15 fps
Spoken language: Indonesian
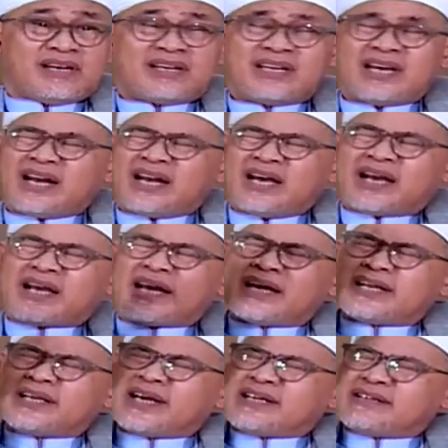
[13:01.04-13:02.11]
Hendaklah
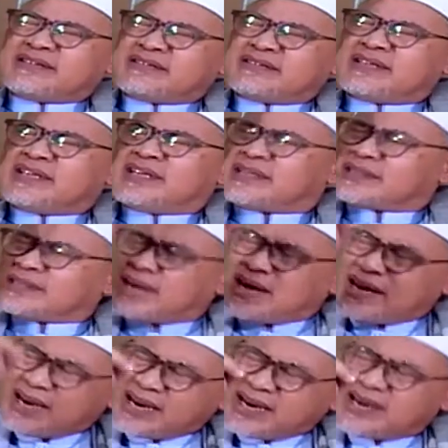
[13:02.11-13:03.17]
kalian
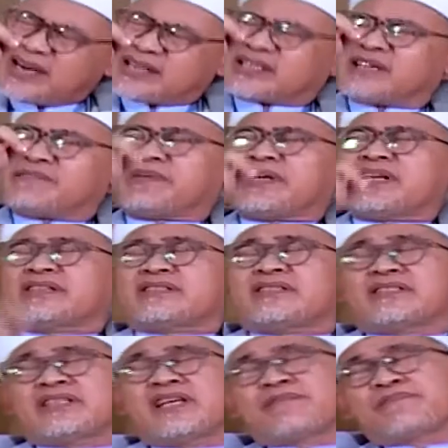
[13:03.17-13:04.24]
taat kepada
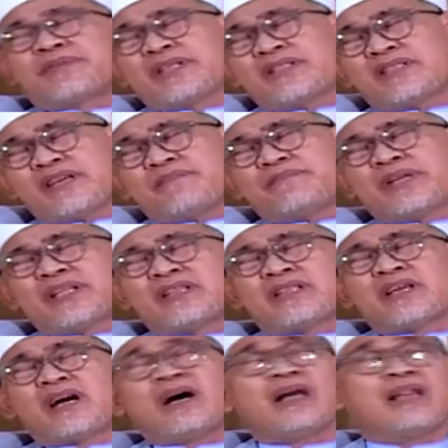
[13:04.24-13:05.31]
setiap
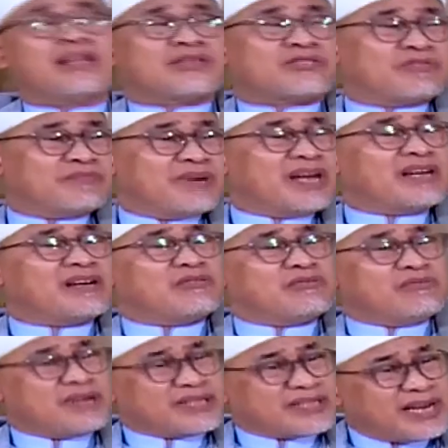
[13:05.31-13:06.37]
perintah-perintah Allah
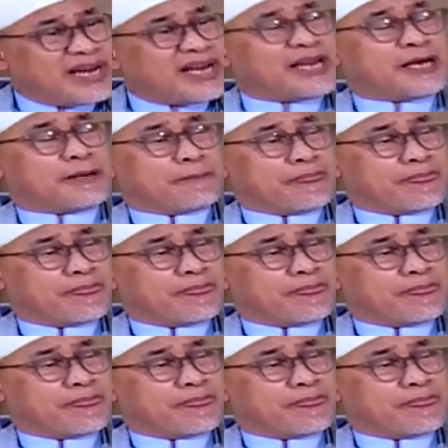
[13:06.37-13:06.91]
Subhanahu wa taala.